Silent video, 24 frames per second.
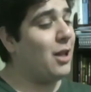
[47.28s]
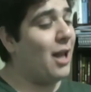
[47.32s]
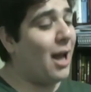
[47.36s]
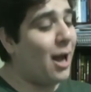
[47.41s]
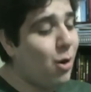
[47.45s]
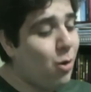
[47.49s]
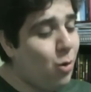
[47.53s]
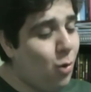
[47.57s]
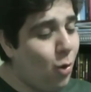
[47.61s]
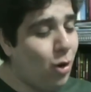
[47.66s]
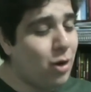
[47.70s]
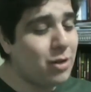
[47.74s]

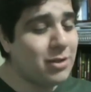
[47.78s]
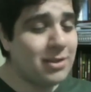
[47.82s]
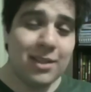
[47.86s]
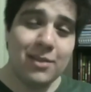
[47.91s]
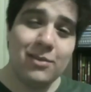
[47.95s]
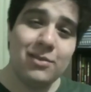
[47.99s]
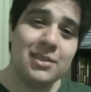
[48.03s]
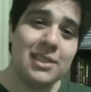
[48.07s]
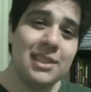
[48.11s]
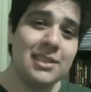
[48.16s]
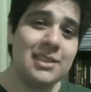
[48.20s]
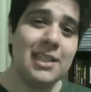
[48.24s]
lagosta
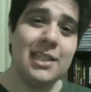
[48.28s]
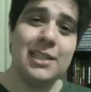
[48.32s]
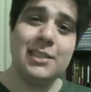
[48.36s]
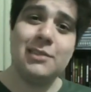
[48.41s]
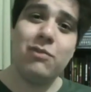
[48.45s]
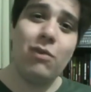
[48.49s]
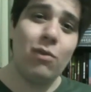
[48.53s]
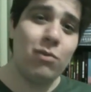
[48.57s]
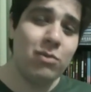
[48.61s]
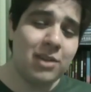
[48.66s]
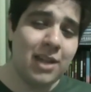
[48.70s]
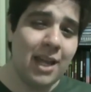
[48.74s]
não sei se eles
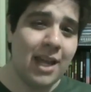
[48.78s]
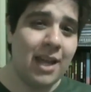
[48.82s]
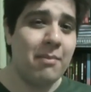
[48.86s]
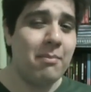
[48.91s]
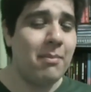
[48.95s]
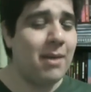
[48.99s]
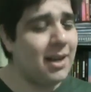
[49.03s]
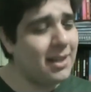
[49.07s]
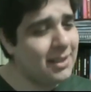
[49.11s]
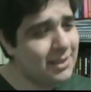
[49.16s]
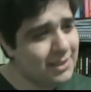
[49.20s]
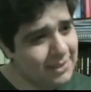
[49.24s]
vão ter,
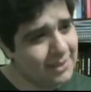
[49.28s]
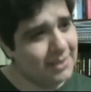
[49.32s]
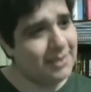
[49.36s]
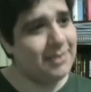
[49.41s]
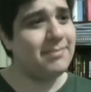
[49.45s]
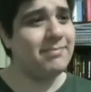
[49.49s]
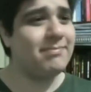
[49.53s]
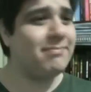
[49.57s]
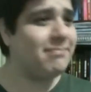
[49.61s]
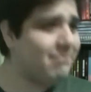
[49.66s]
mas.